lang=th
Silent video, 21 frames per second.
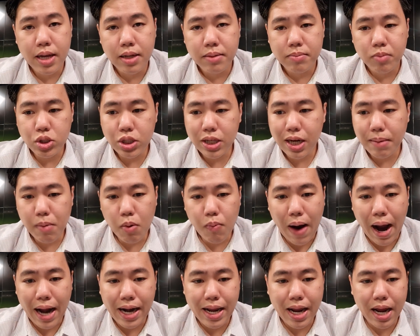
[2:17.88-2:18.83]
เพราะฉะนั้นเมื่อ
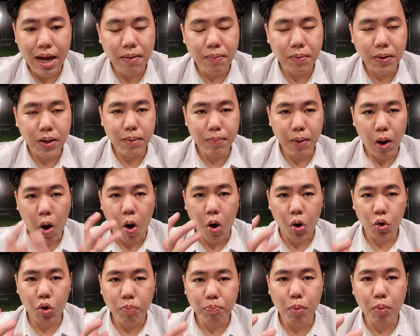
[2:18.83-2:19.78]
วานเนี่ยคือมันออก
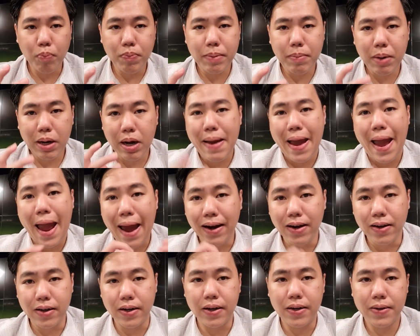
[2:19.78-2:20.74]
รบปุ๊บเนี่ยมันก็แพ้
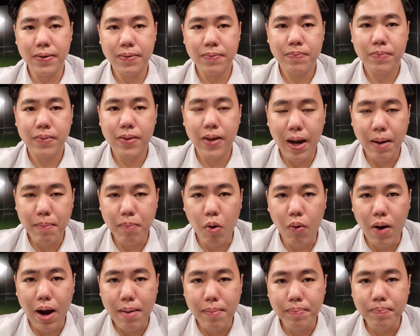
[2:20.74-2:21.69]
เลยนะครับเพราะ
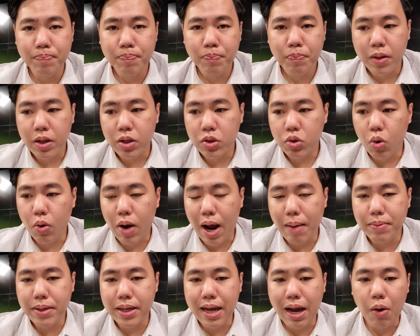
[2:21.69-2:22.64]
ว่าด้วยความ
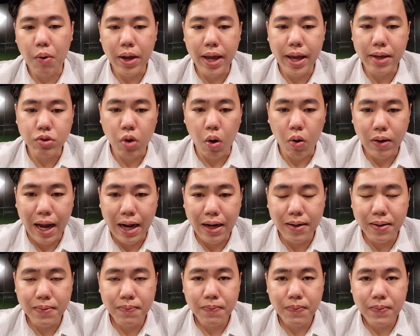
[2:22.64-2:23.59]
ที่เอาเคสองนัด
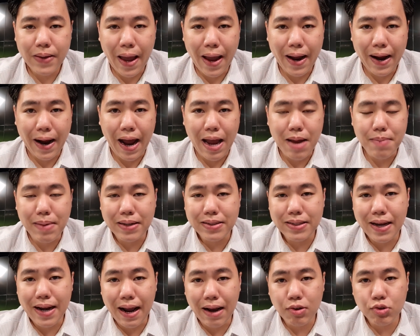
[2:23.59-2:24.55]
แก้ไขมา
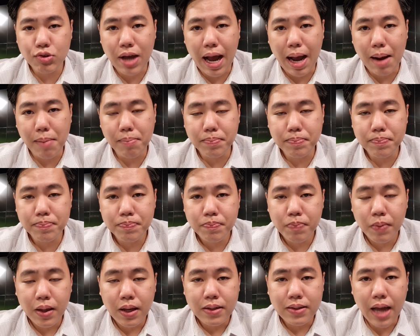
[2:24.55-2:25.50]
ใช้หลัง
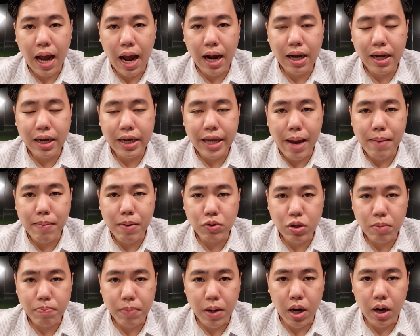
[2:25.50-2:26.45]
3 ทั้งเกมกับส
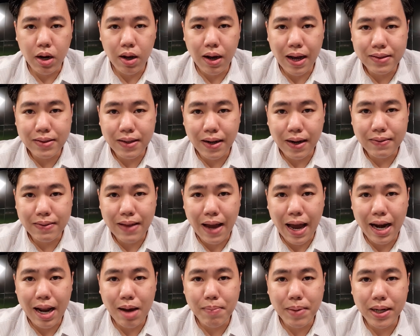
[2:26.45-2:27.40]
เปอร์ แล้วก็อัตแลนตา
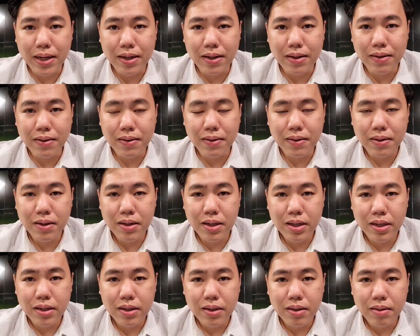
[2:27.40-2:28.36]
แล้วมัน
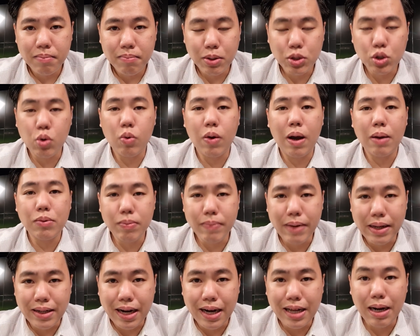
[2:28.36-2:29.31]
ประสบความสำเร็
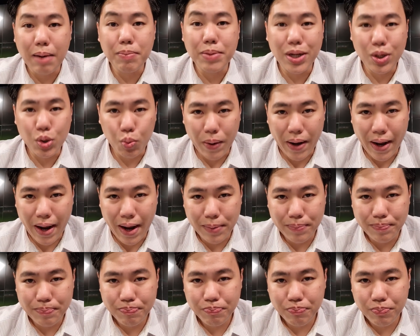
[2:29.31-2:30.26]
จในระดับหนึ่งถูกไหมฮะ
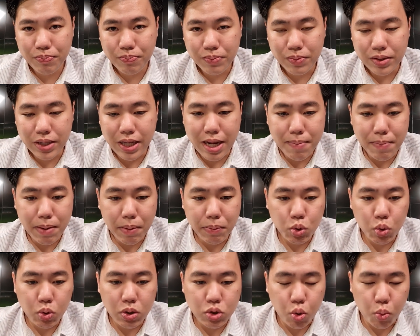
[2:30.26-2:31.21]
ทีนี้เรามา
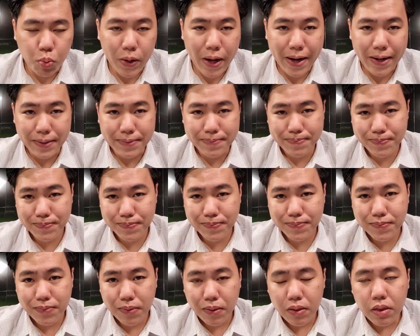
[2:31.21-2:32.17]
ดูรตัวผู้เล่น
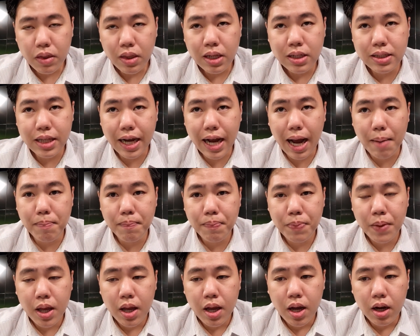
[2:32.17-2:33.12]
นะครับ
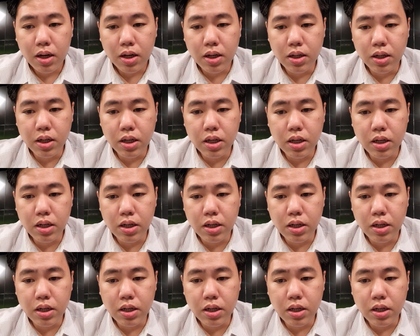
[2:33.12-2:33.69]
คือ